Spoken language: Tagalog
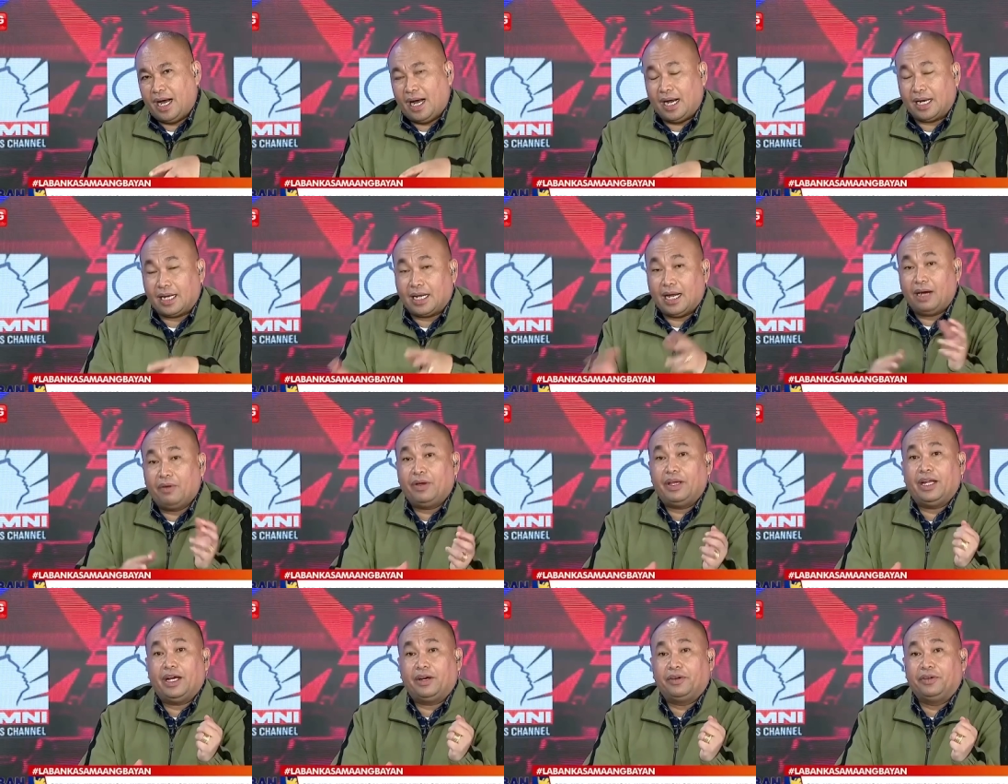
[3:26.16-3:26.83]

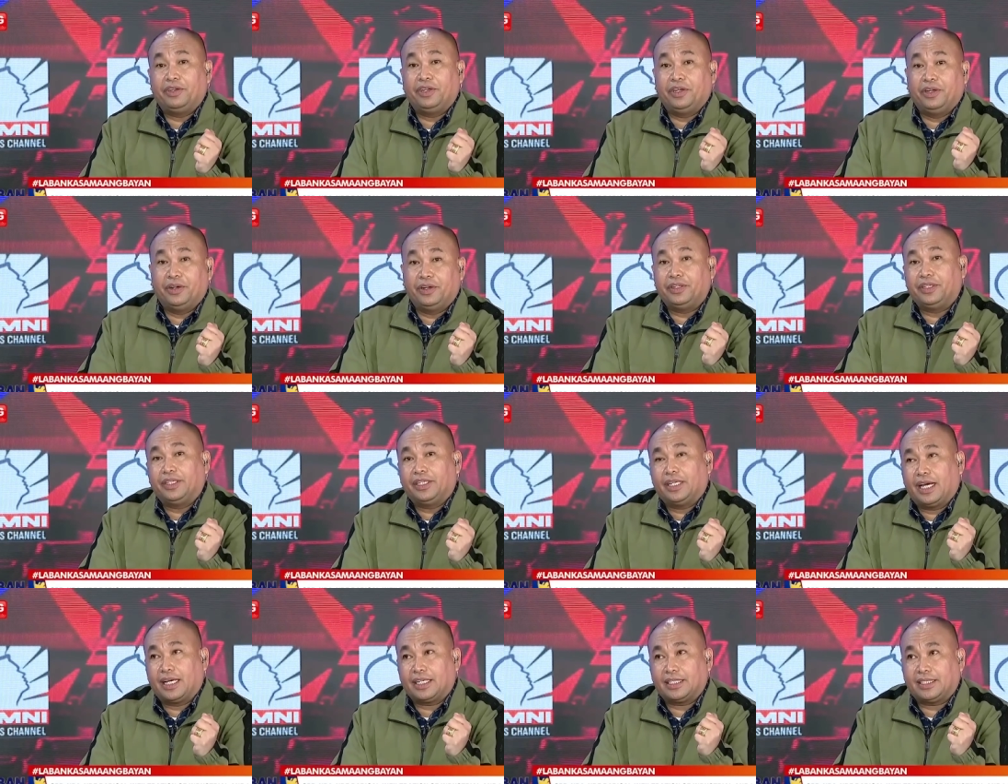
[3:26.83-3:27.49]
aagawin ang union
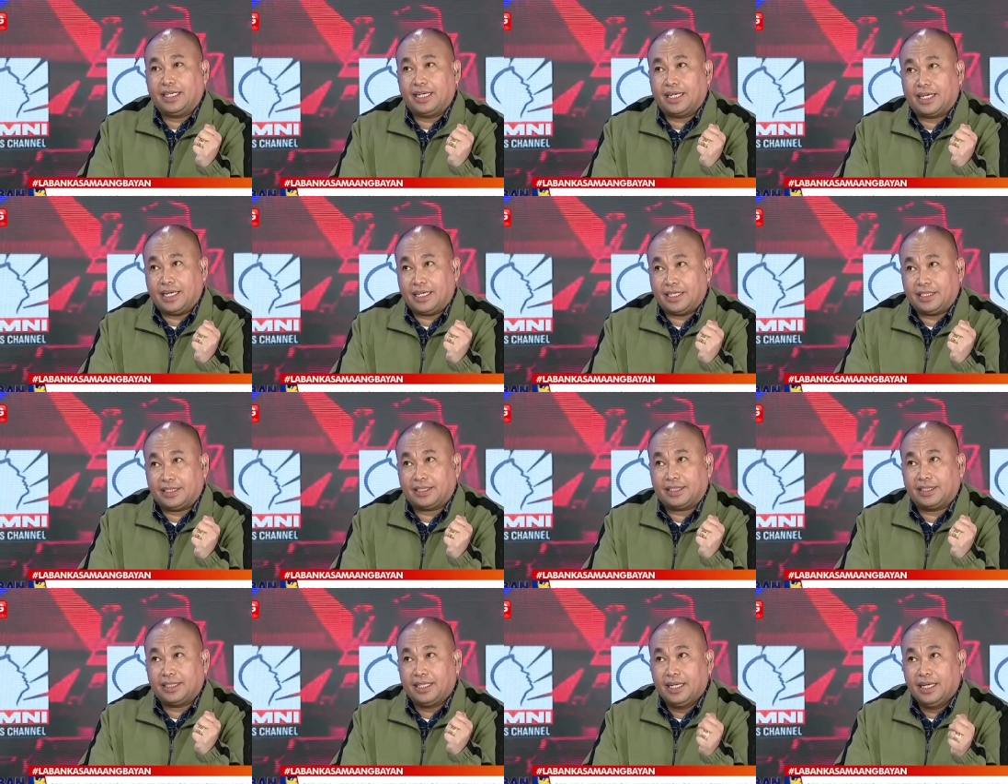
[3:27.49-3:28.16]
ng
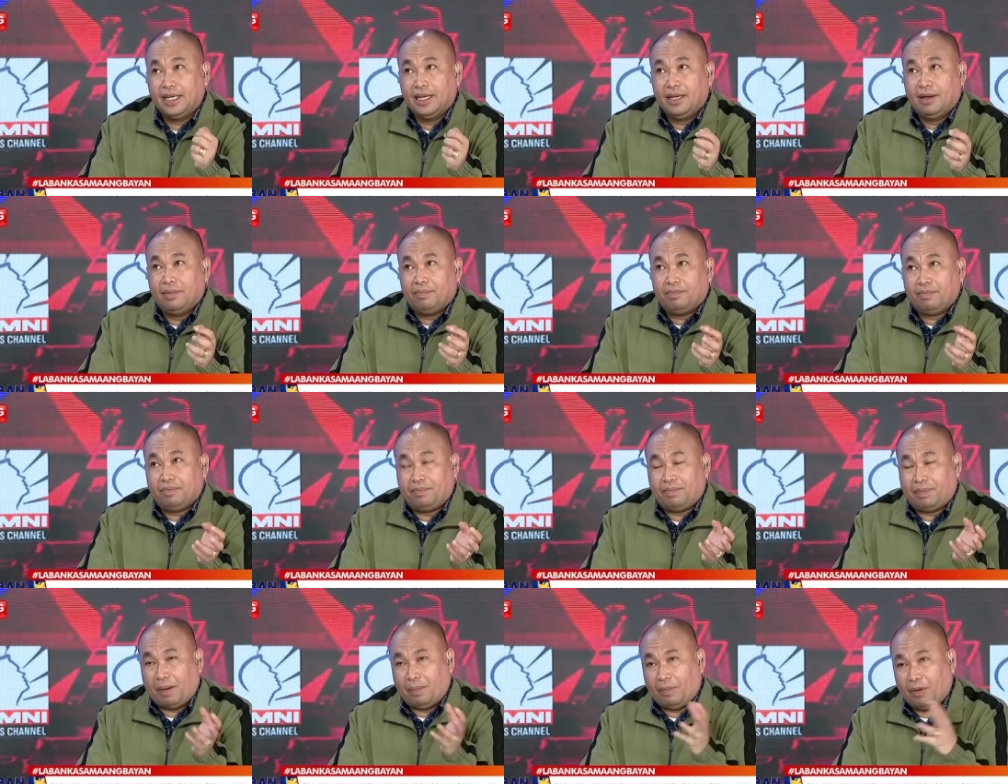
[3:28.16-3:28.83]
series ah,
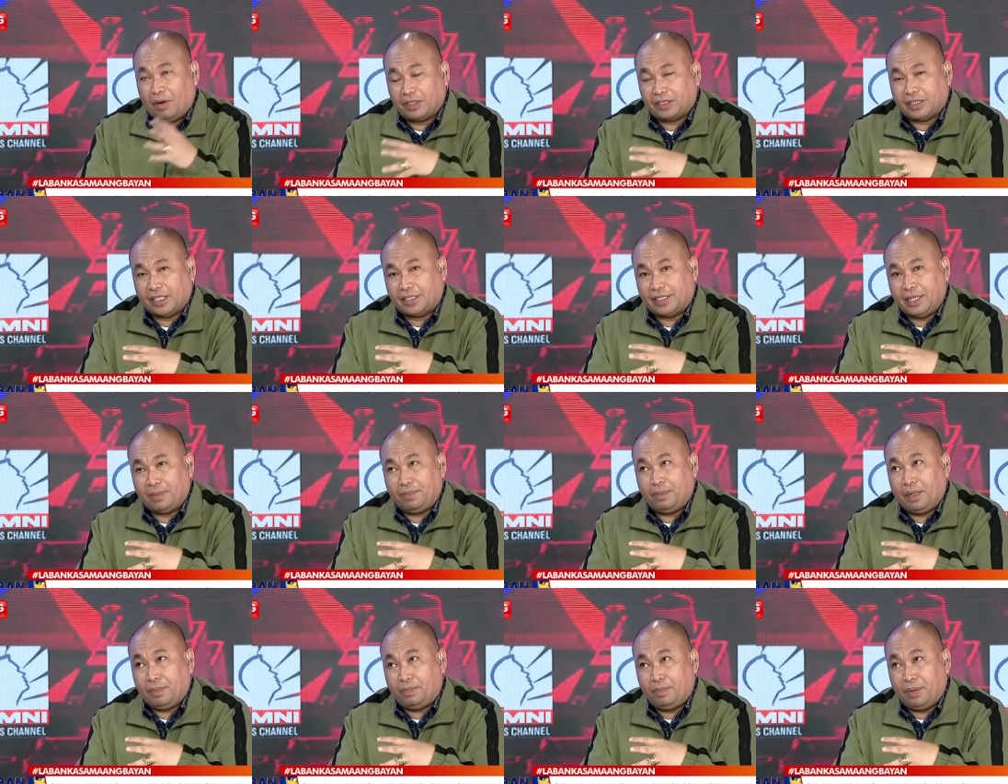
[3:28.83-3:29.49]
pabor sa
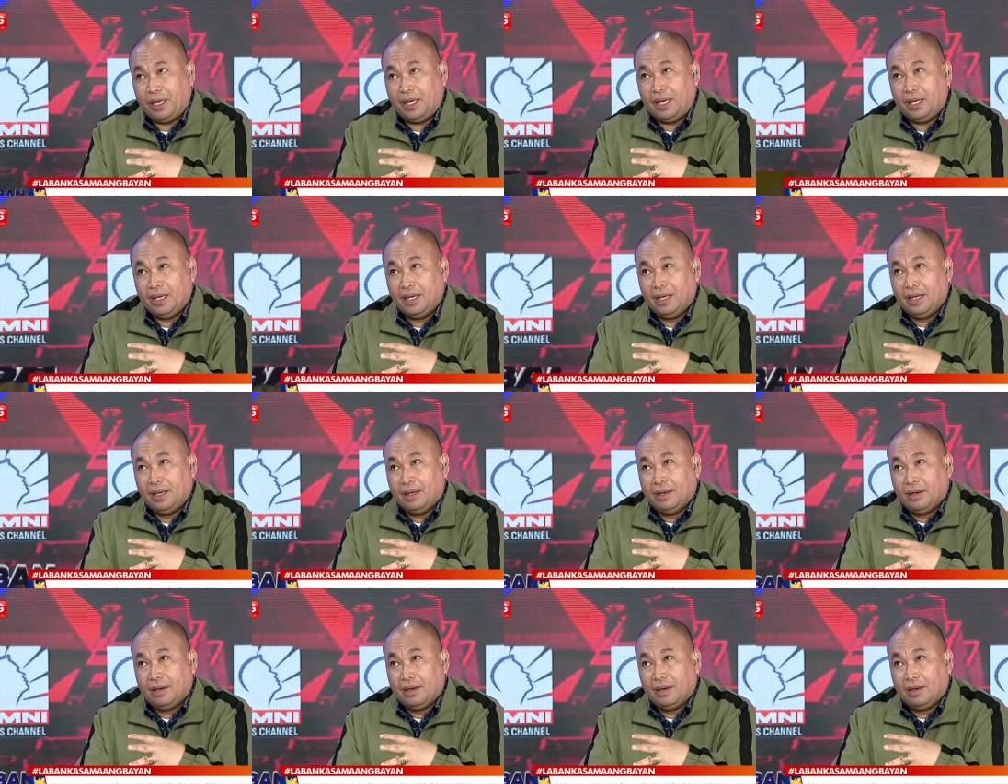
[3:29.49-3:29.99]
CPP.